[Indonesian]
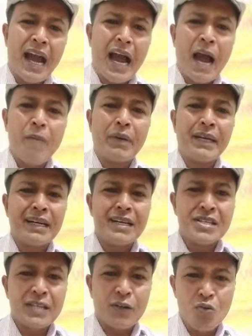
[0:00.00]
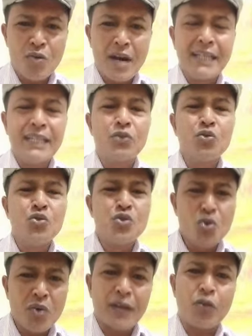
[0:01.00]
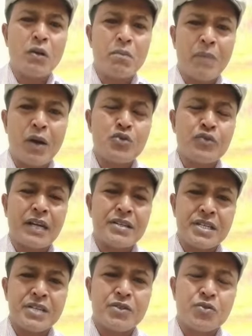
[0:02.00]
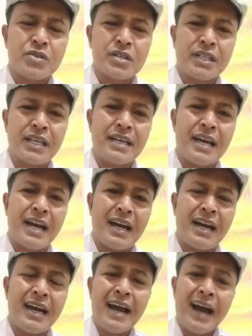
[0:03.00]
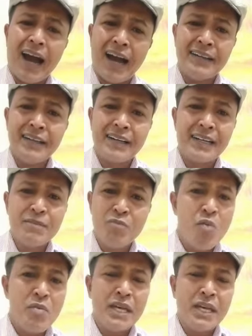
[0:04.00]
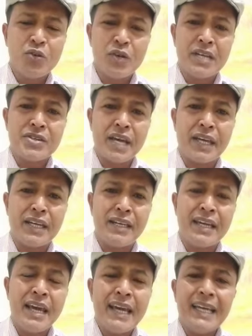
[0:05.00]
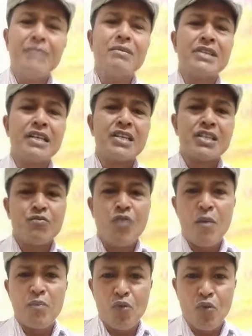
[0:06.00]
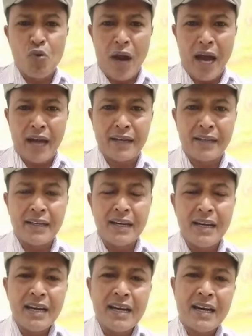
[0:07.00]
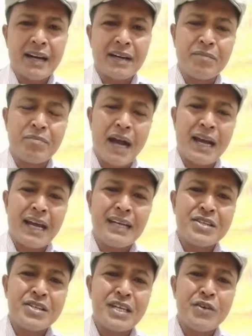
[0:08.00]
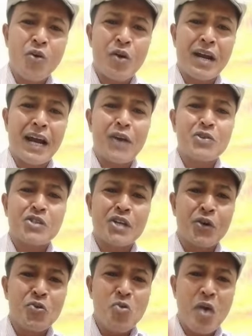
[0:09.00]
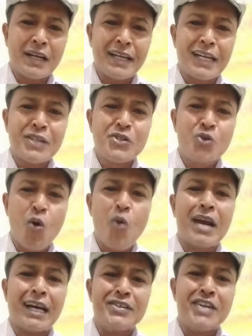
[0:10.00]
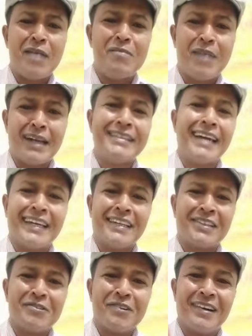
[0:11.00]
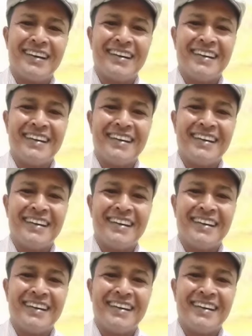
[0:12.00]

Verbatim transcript: Apa yang diserukan, ditunjukkan oleh Paus Fransiskus ketika hadir di bumi Indonesia ini, ini menjadi sebuah pukulan. Maka di sini orang harus keluar dari zona nyamannya itu.